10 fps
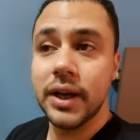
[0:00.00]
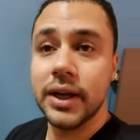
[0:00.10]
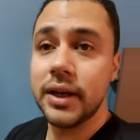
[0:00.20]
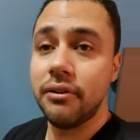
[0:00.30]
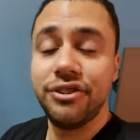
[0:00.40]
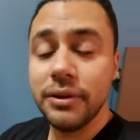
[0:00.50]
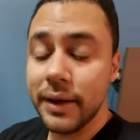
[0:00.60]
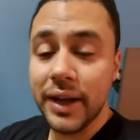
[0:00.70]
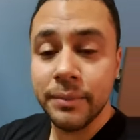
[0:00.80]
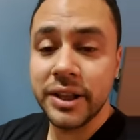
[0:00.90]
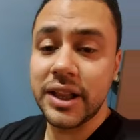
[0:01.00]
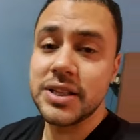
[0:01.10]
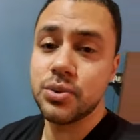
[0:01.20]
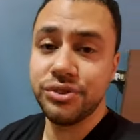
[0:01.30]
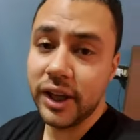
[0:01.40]
آه في بقى
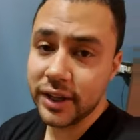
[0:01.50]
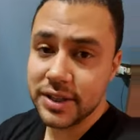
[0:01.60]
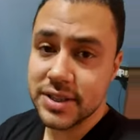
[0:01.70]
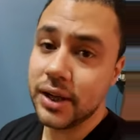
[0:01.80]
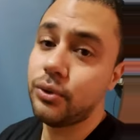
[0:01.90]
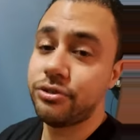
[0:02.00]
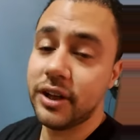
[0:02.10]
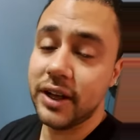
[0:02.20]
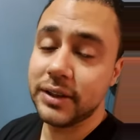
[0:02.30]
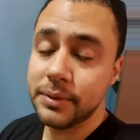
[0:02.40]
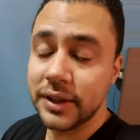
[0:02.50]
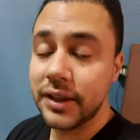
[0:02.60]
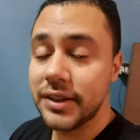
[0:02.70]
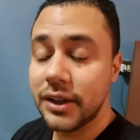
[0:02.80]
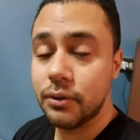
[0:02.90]
ليميتلس وفي حاجات كتير قوي فاتمنى
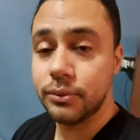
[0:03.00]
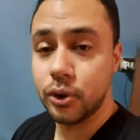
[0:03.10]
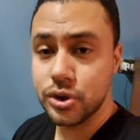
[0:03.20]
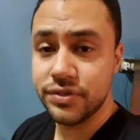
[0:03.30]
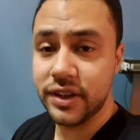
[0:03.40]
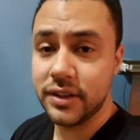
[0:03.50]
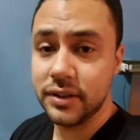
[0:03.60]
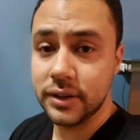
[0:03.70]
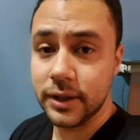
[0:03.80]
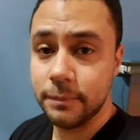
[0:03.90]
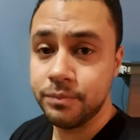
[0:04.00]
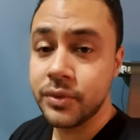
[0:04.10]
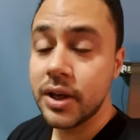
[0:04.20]
ان انت لو ما بتاخدش فعلا